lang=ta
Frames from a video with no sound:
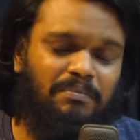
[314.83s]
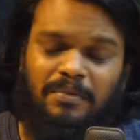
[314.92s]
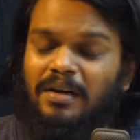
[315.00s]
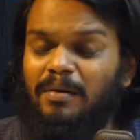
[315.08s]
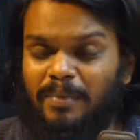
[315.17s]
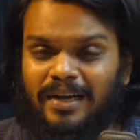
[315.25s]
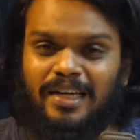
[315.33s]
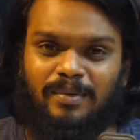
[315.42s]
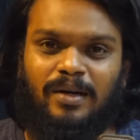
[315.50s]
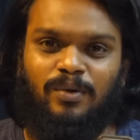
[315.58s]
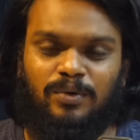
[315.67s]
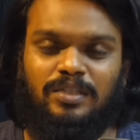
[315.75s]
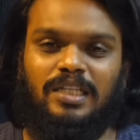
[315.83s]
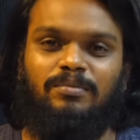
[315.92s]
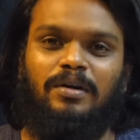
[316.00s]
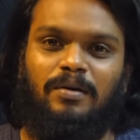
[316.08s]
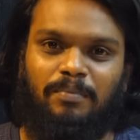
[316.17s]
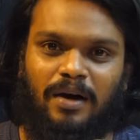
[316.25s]
மிக பயங்கரமான ஒரு விஷயத்தை
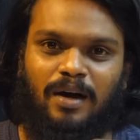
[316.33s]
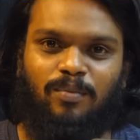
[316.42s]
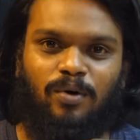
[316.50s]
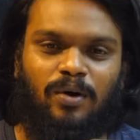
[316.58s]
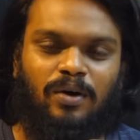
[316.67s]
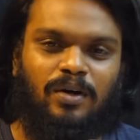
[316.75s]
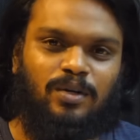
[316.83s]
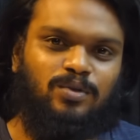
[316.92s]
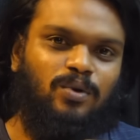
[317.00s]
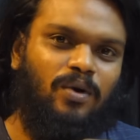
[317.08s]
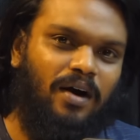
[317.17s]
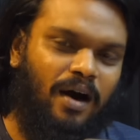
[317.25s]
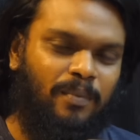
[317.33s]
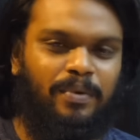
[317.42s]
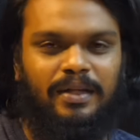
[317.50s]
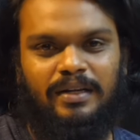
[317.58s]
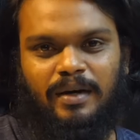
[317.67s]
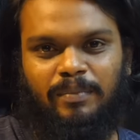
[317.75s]
நம்ம பார்க்க போகிறோம் ஸோ
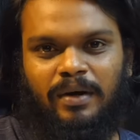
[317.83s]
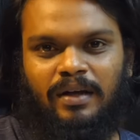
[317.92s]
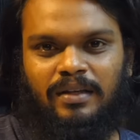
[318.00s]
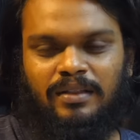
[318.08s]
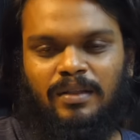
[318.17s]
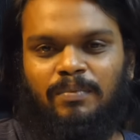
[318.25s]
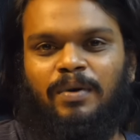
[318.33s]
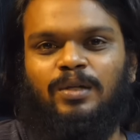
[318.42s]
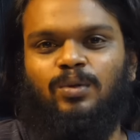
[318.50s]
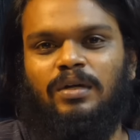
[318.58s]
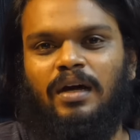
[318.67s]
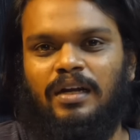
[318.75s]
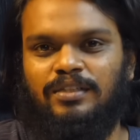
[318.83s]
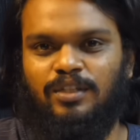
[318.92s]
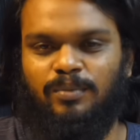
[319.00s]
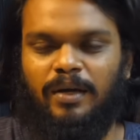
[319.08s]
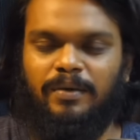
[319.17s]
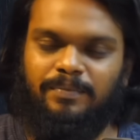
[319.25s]
அப்படி இருக்கப்ப இந்த படத்தோட
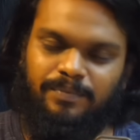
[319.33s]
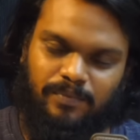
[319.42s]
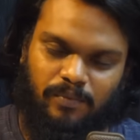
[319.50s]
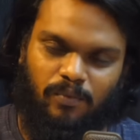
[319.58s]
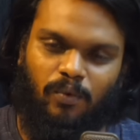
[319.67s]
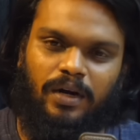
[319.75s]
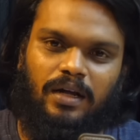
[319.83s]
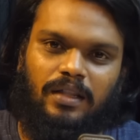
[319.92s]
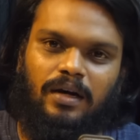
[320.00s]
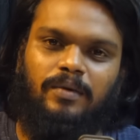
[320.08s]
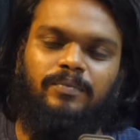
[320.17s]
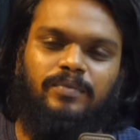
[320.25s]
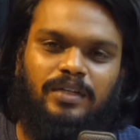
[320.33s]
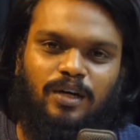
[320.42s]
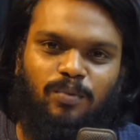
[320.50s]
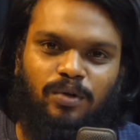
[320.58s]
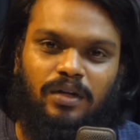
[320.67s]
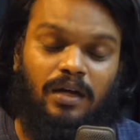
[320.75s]
கலெக்ஷனுமே வைடாக தான் இருக்க
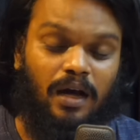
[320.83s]
போகுது